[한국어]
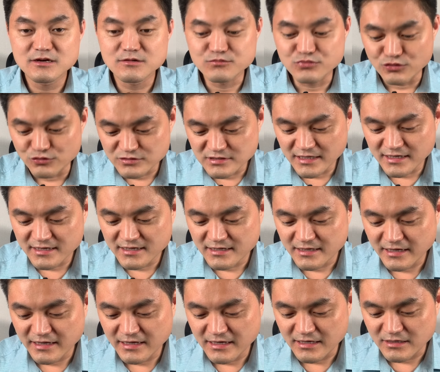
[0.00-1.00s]

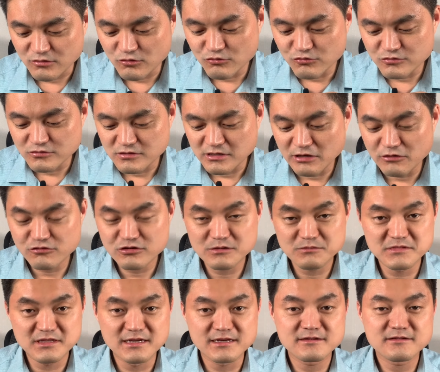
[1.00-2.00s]
묘사해 놓은
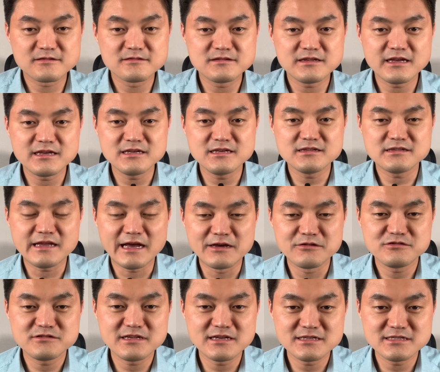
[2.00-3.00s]
내용입니다. 그런데 이
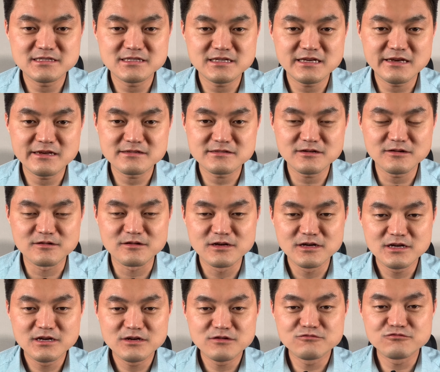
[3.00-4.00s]
다윗의 시에서
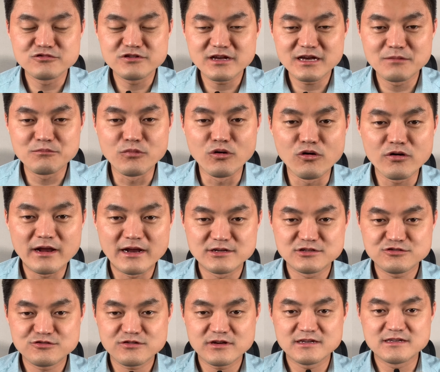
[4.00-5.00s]
우리가 뭘 알
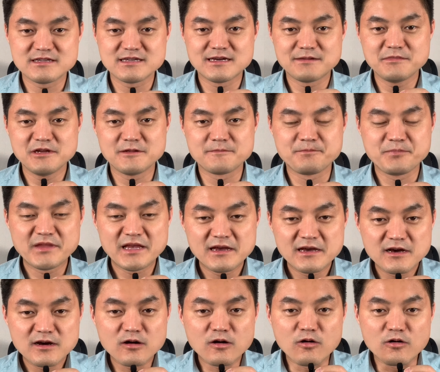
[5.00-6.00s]
수가 있냐면
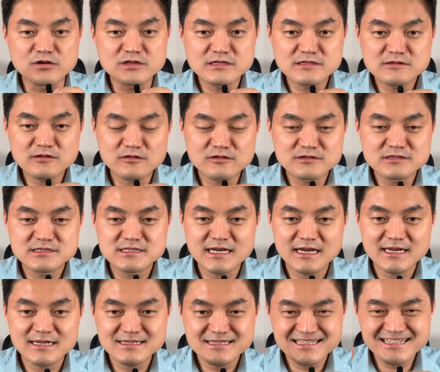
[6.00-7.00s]
어리석은
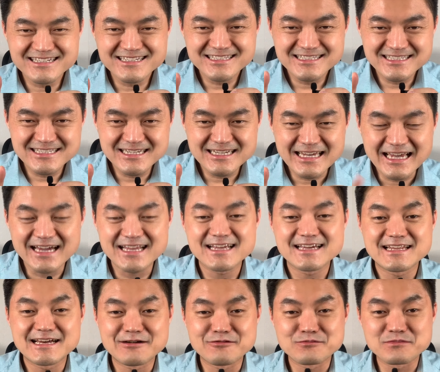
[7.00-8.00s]
자의 특징이 하나
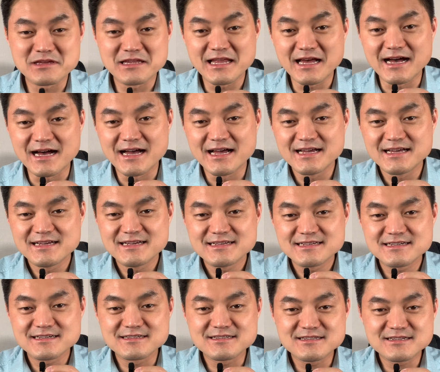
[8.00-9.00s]
나옵니다.
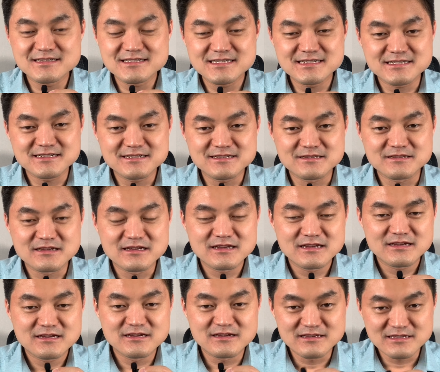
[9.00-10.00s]
그 특징은
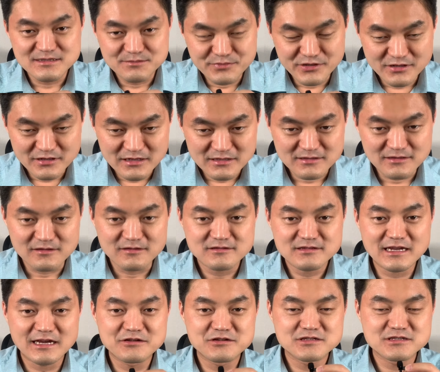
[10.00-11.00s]
시편에서
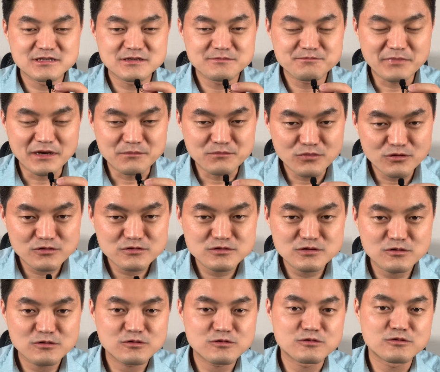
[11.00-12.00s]
다윗이
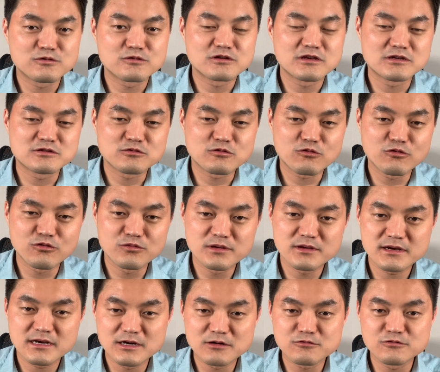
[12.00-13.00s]
반복적으로 계속
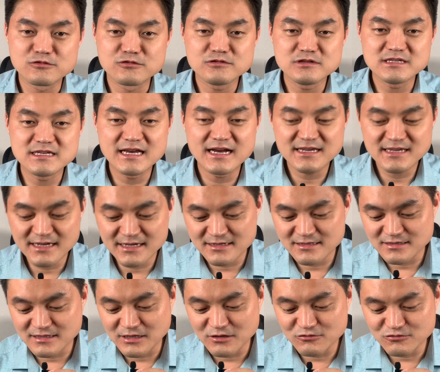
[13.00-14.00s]
고백하고
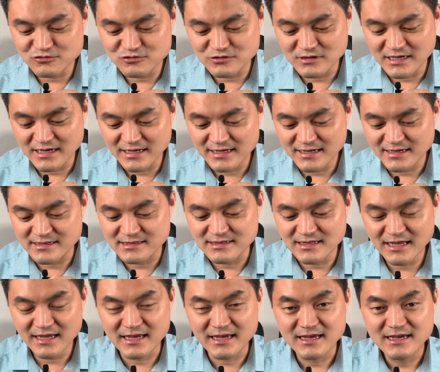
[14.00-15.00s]
이야기하는 내용 중에
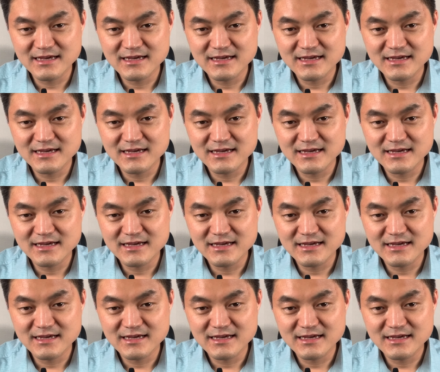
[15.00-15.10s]
하나인데